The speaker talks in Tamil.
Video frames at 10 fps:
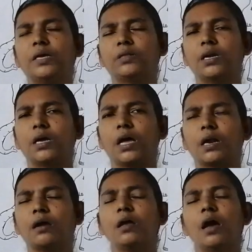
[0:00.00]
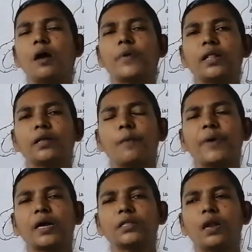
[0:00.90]
வைத்திருக்கிறார் அவர் அதுக்கு
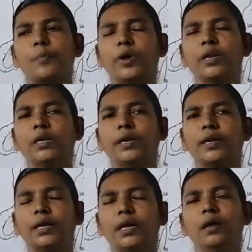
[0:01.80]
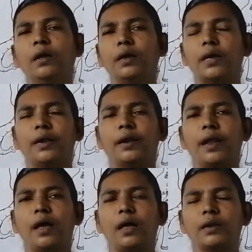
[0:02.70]
பக்கத்துல போய் நின்னுட்டு
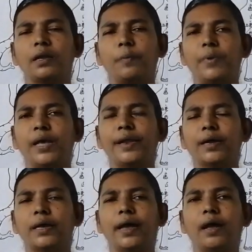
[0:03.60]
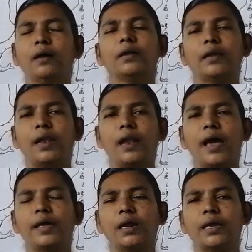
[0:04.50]
என்னடா நீ எப்படி இருக்க நல்லா
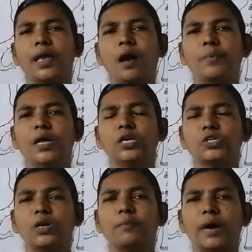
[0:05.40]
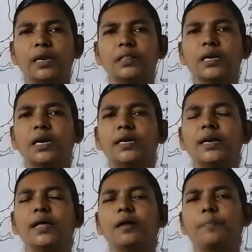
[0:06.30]
இருக்கியா அப்படின்னு சொல்லி
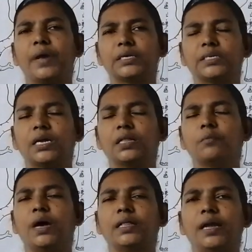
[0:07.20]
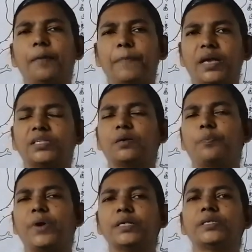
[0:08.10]
மனிதர்கள்ட்ட பேசுகிறது மாதிரியே பேசி
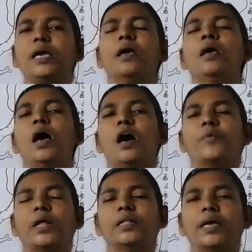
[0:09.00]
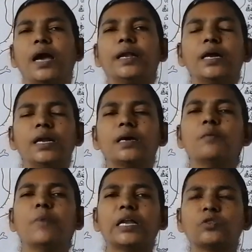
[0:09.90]
பேசி அவர் அந்த
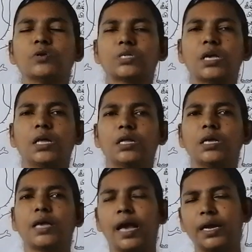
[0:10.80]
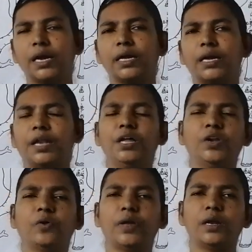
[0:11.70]
யானைகளுக்கு மருத்துவம் செய்கிறது யானைகளுக்கு
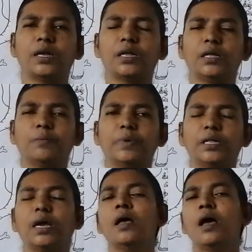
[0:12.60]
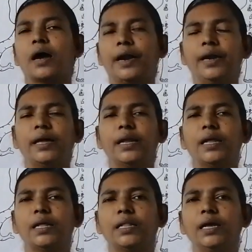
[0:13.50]
என்ன நோய் இருக்கிறது என்பது
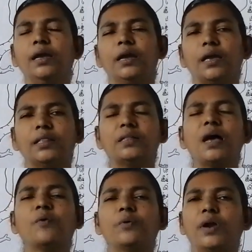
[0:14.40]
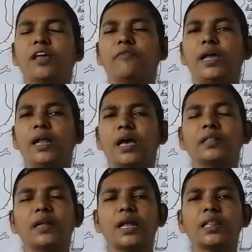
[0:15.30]
கண்டறிகிறது இதுதான் அவருடைய வேலை
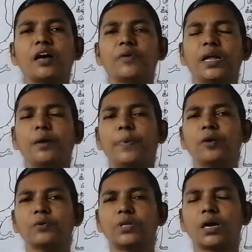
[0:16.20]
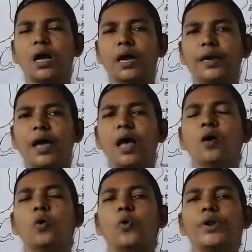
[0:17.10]
அதனாலதான் அவரை எப்படி கொடுத்திருக்காங்கன்னா
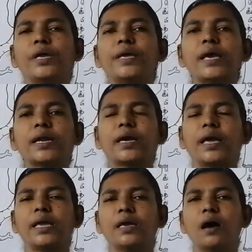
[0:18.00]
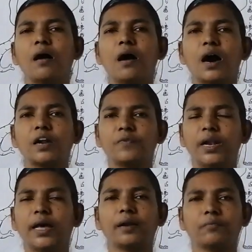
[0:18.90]
ஒரு இயற்கை
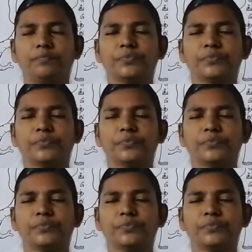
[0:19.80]
ஆர்வலர்